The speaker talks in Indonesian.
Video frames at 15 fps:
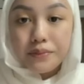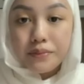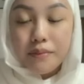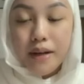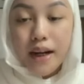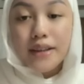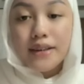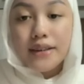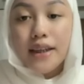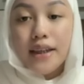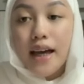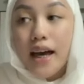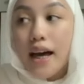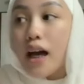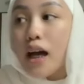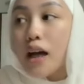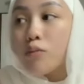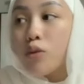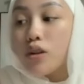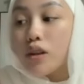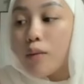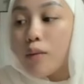Makasih ya
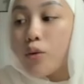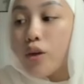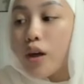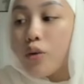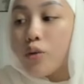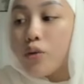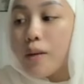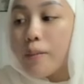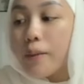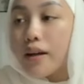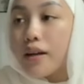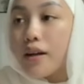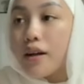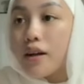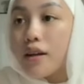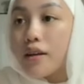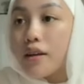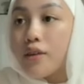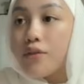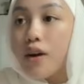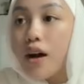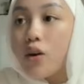buat kamu yang udah pada
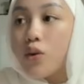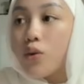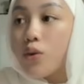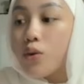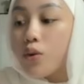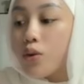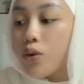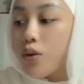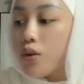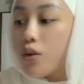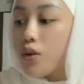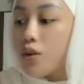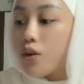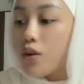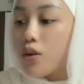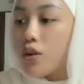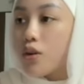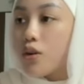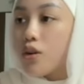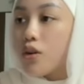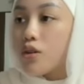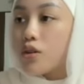nge-give aku.
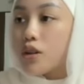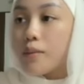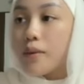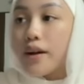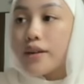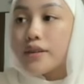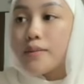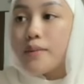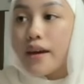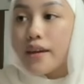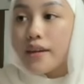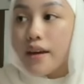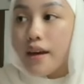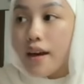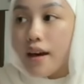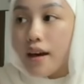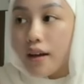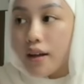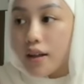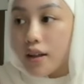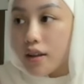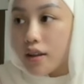Terima kasih banyak.
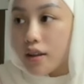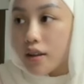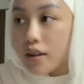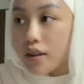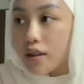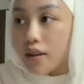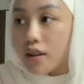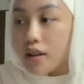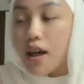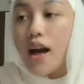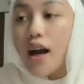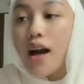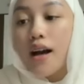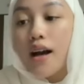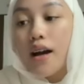Yah.